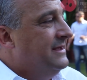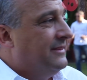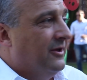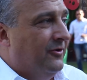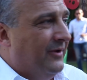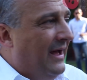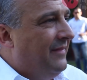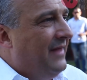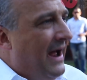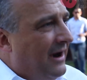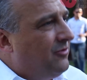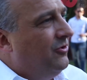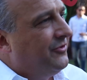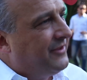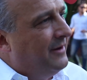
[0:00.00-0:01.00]
Então
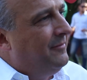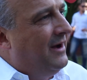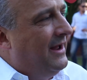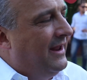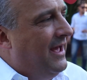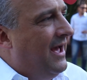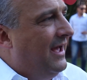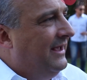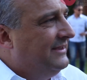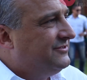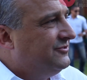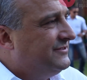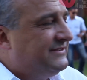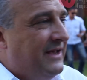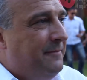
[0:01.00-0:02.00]
nadar contra a maré,
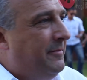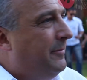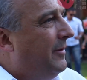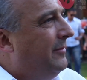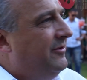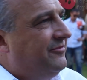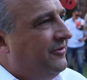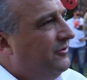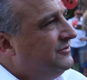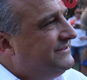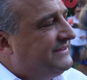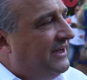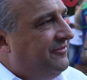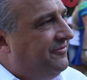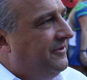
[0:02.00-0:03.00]
isso sempre para mim foi um
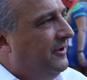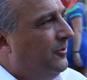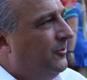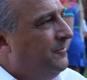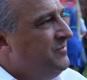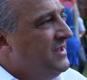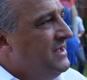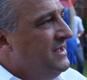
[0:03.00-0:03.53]
desafio.